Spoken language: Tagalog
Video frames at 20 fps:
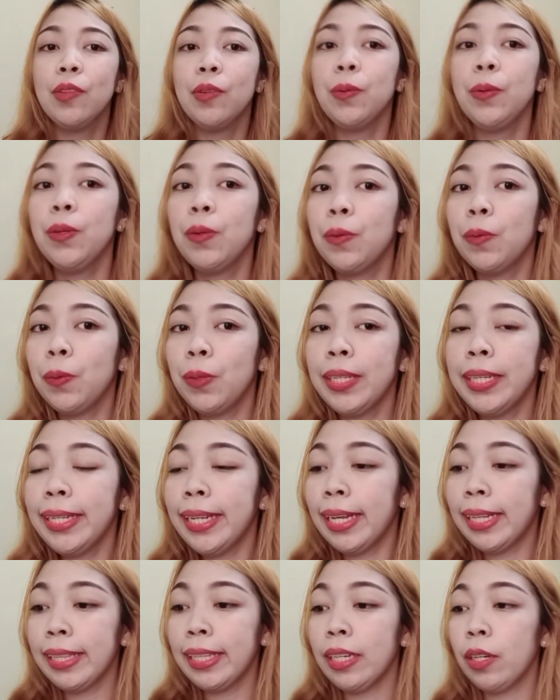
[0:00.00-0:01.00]
so, yung una
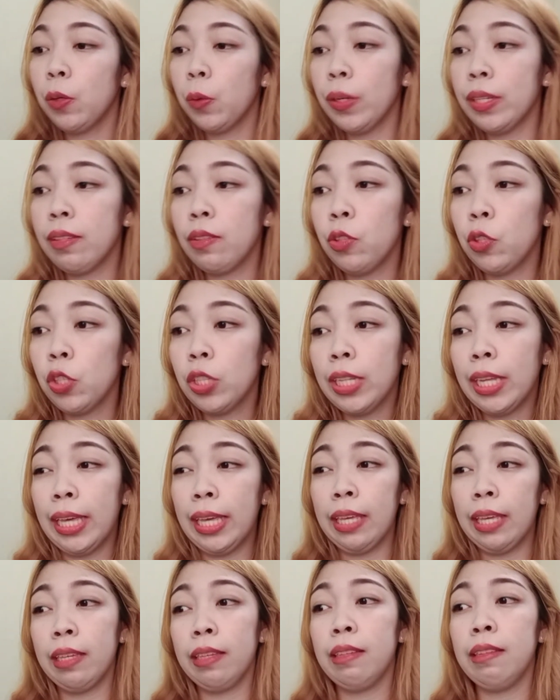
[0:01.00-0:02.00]
nating question
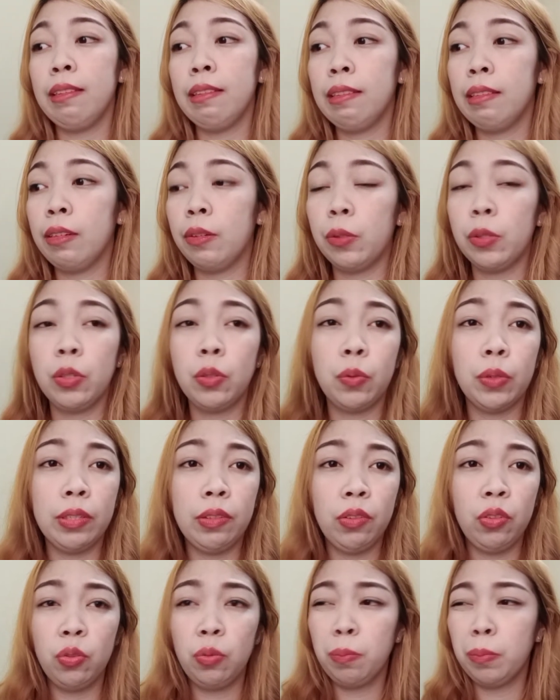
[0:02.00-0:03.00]
is, or
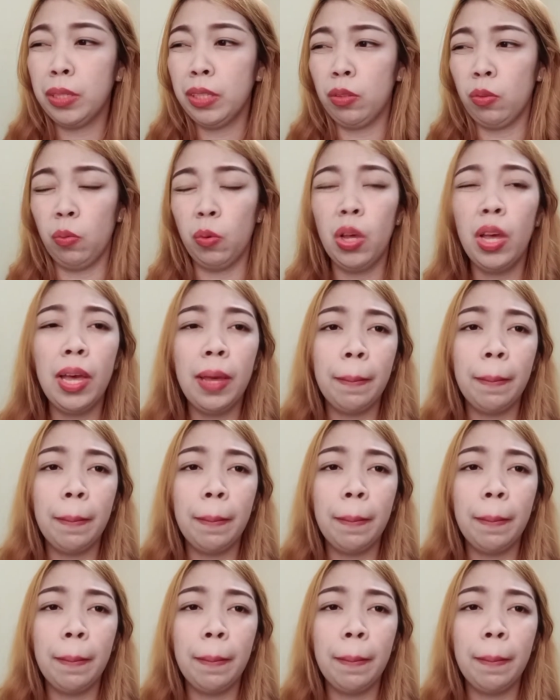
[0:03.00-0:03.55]
question ba to?